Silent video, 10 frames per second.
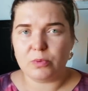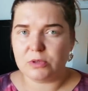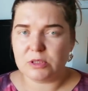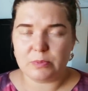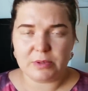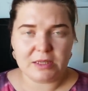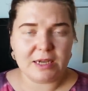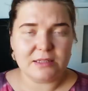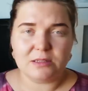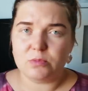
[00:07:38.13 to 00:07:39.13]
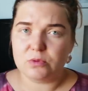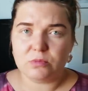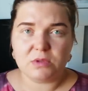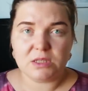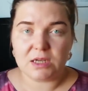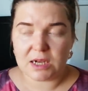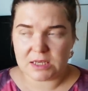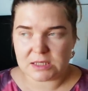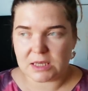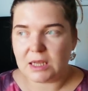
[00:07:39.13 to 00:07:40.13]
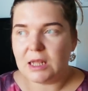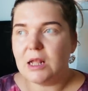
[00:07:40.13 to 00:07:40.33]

просто передать, она безумно заразная.